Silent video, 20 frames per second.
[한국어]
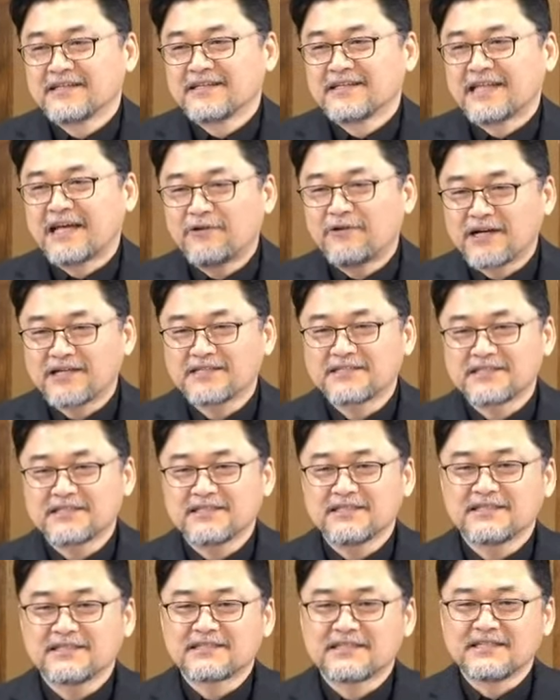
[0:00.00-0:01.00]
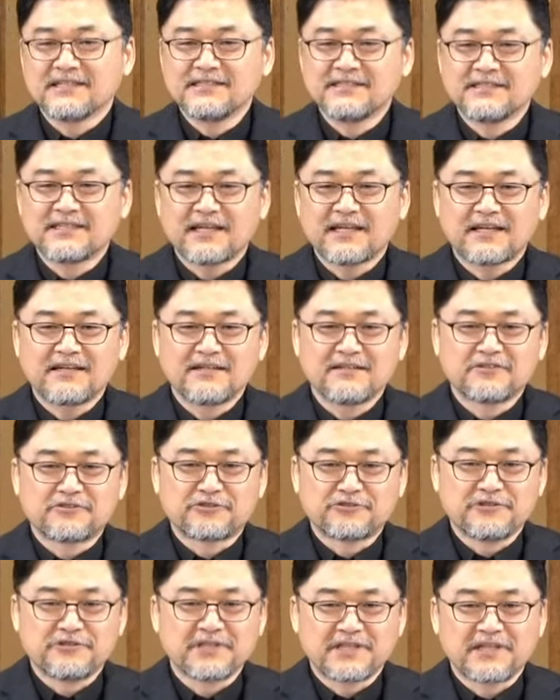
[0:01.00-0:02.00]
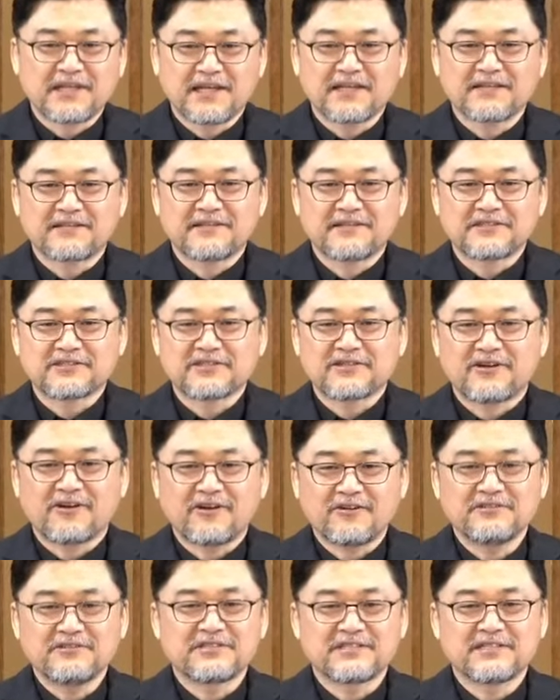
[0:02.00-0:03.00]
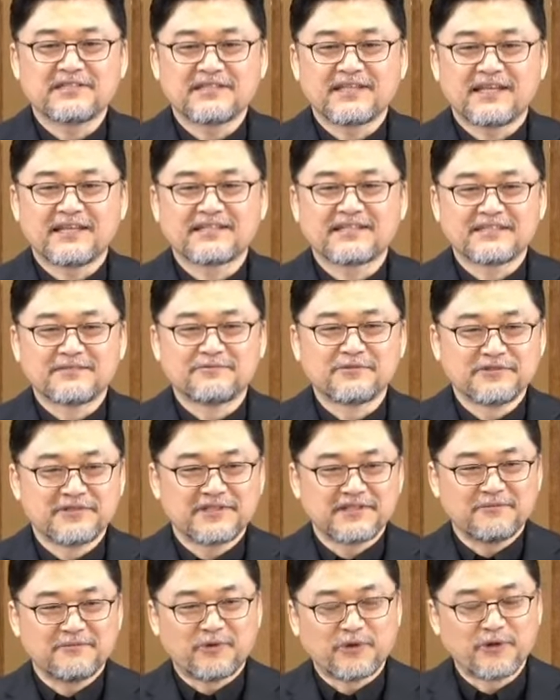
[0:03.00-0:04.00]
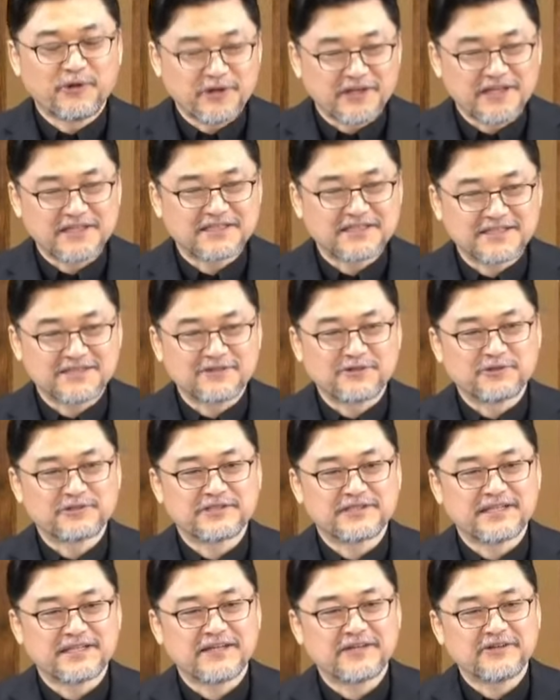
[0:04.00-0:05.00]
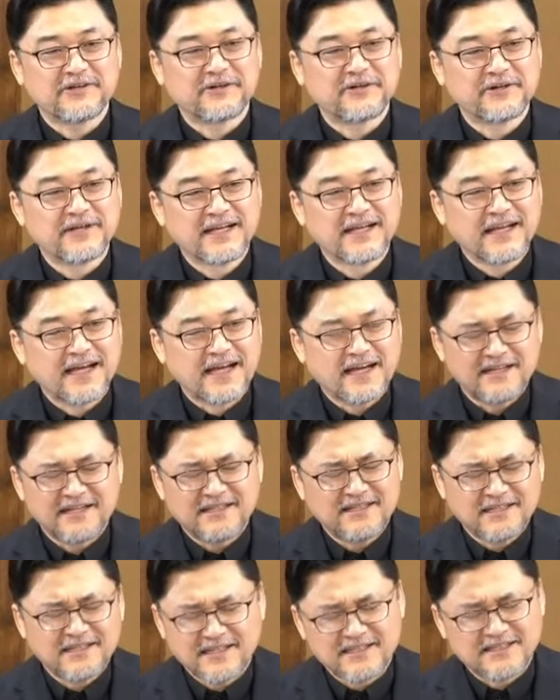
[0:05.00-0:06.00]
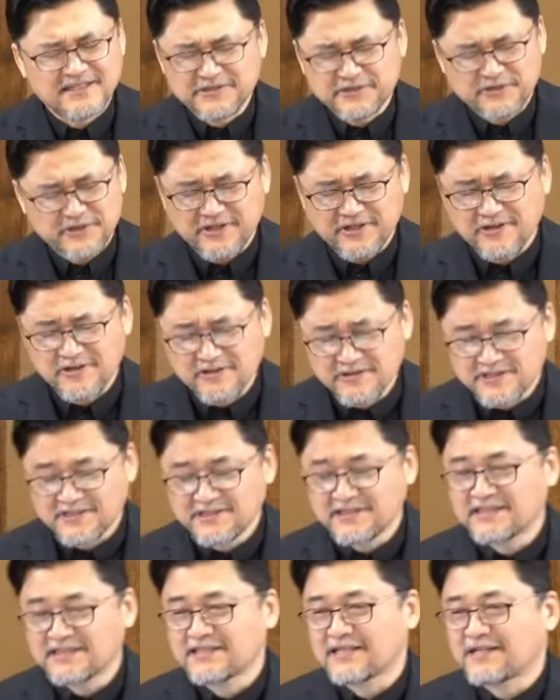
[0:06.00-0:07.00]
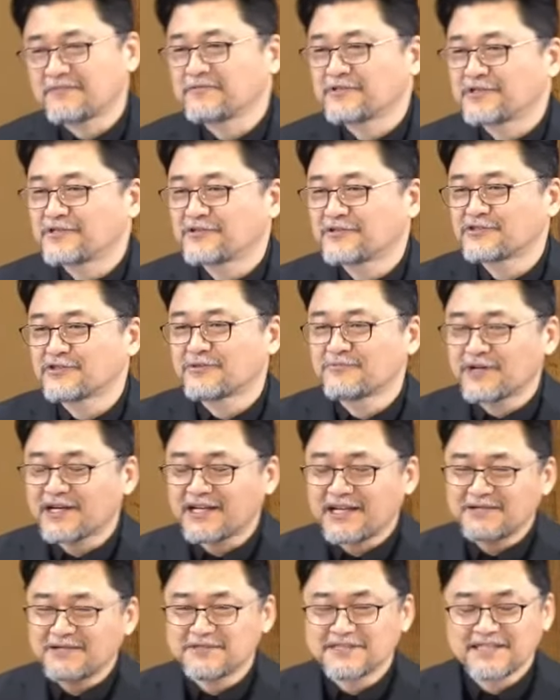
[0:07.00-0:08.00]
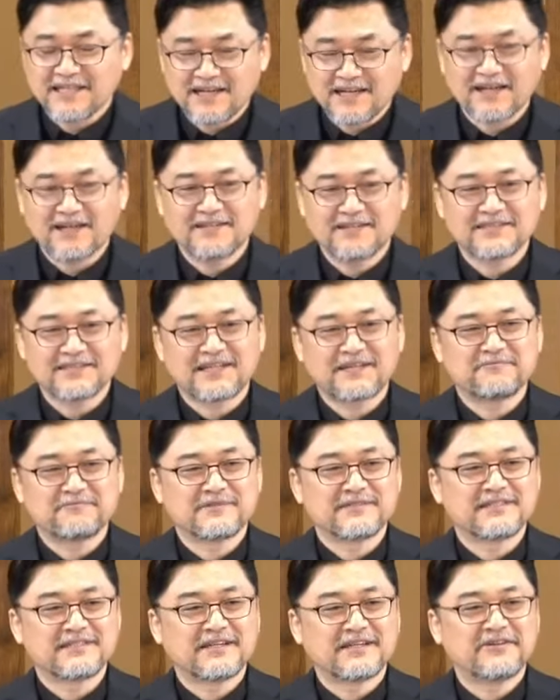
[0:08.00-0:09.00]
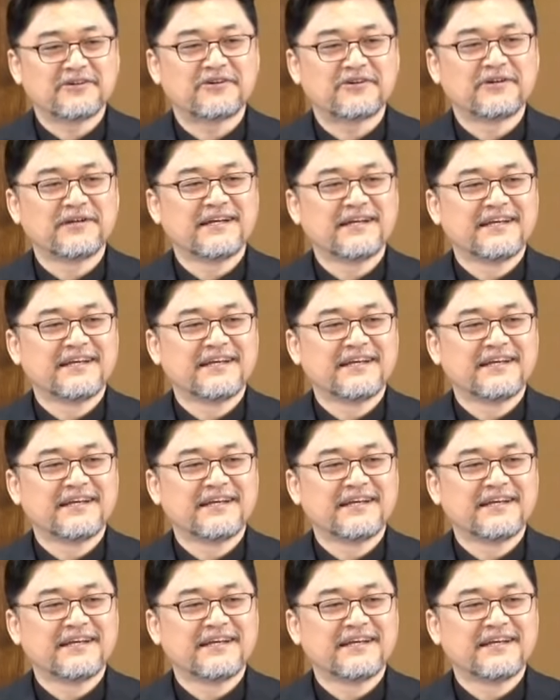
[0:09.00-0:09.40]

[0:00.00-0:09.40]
나와 같이 인생을 주님께 드려서 헌신된 그분들이 모여 계신 곳이에요. 하나님께 그리스도께 헌신된 사람들이고 전부 하나님을 사랑하는 사람들이에요.